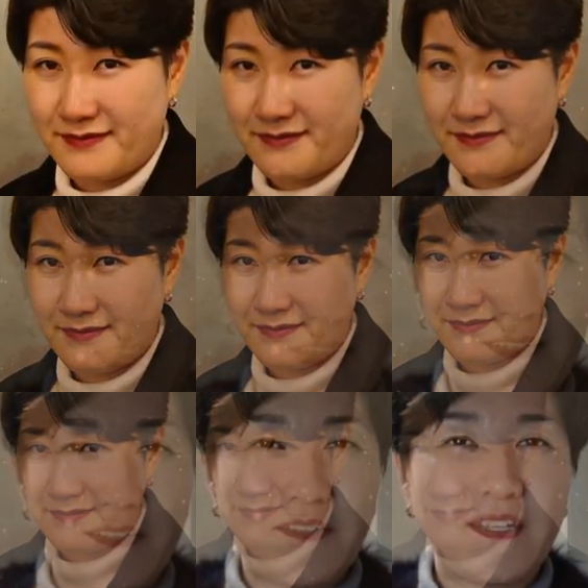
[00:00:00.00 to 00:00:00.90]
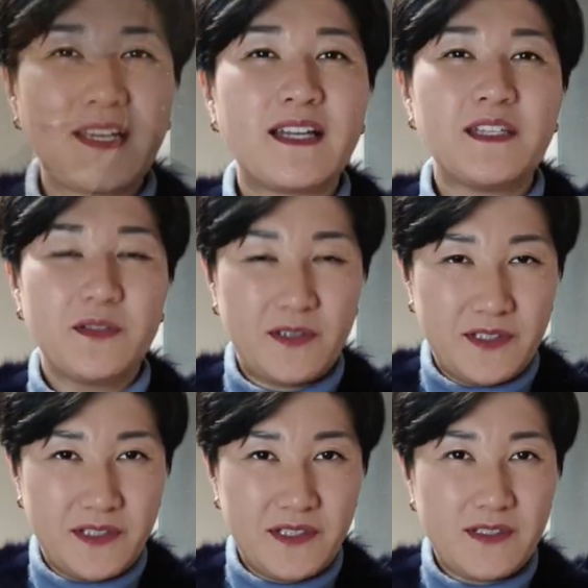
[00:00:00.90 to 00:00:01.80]
유산화를 선택한
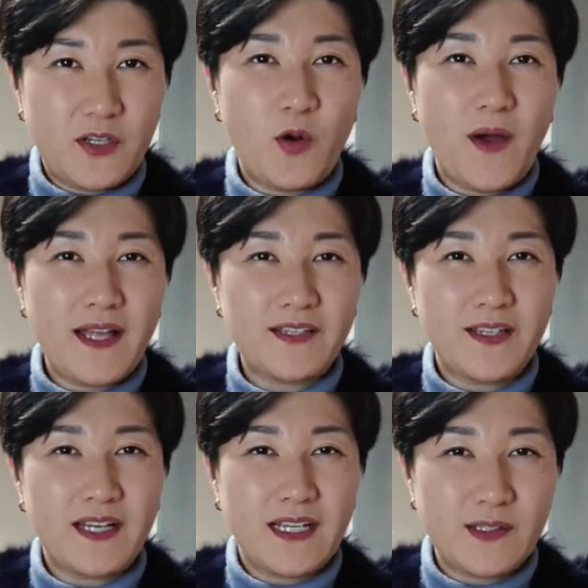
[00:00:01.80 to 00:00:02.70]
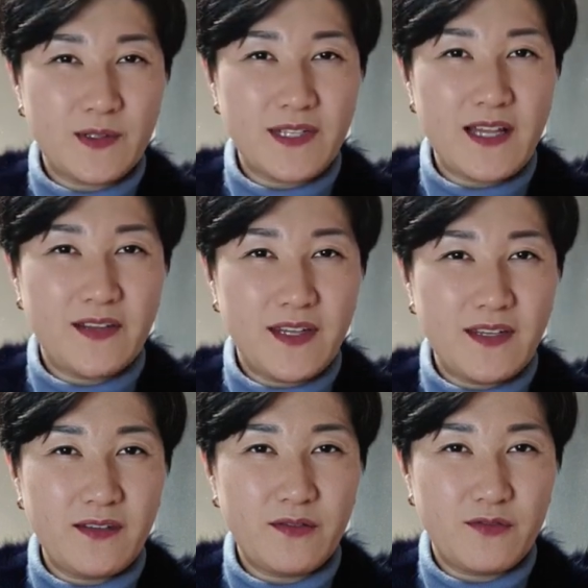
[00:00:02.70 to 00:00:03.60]
이유는 저와 저희 가족을 살려낸